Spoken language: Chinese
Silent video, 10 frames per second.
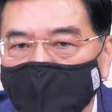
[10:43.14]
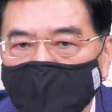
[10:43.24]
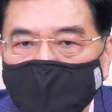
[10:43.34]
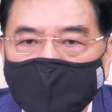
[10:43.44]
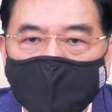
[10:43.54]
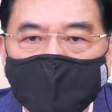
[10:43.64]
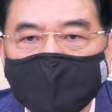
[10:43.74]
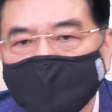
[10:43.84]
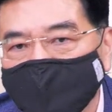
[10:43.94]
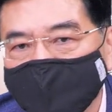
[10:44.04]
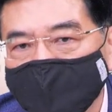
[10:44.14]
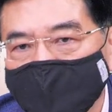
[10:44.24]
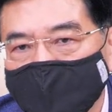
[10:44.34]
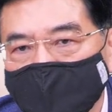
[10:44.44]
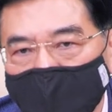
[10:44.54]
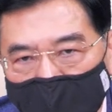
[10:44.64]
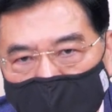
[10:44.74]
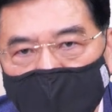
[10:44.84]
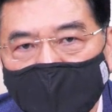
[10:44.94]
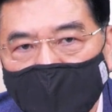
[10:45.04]
分题，了
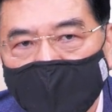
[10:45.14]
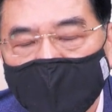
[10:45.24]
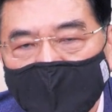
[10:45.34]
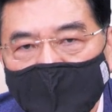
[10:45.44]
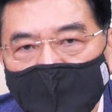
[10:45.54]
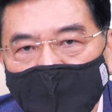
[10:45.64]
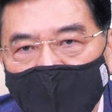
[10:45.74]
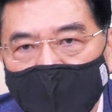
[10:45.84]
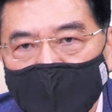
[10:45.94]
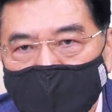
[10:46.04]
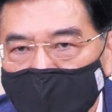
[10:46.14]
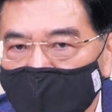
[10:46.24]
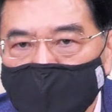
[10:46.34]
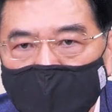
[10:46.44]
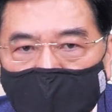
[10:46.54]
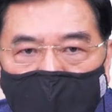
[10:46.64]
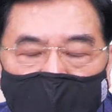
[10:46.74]
解吗？好，锁定主流